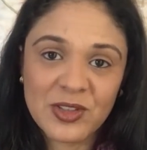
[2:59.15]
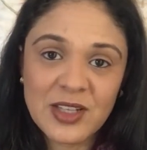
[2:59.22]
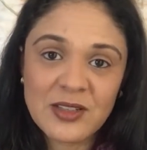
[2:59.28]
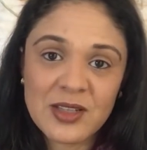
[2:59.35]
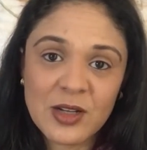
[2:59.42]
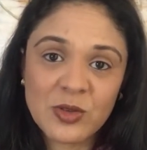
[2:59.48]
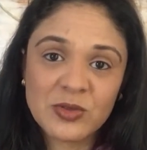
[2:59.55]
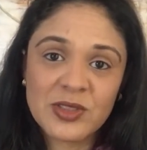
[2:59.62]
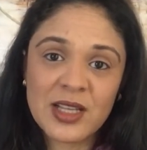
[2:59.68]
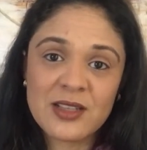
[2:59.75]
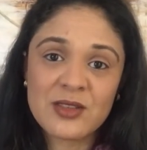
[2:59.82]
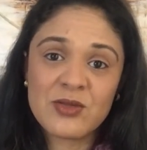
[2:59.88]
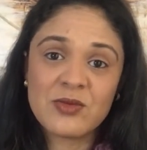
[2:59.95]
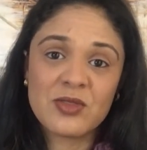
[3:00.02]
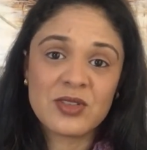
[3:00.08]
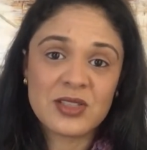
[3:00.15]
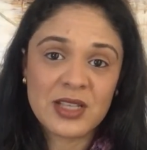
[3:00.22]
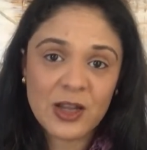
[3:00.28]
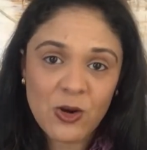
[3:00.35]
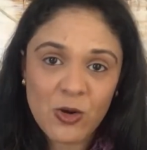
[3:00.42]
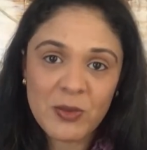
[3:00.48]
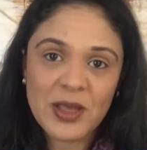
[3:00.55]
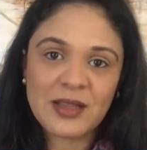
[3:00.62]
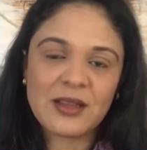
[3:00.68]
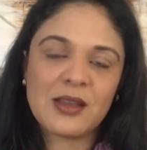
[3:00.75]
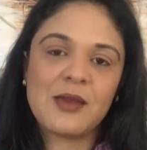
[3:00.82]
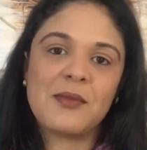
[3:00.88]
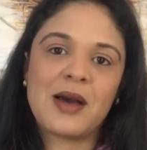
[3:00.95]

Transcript: Se isso acontece com você, comenta aqui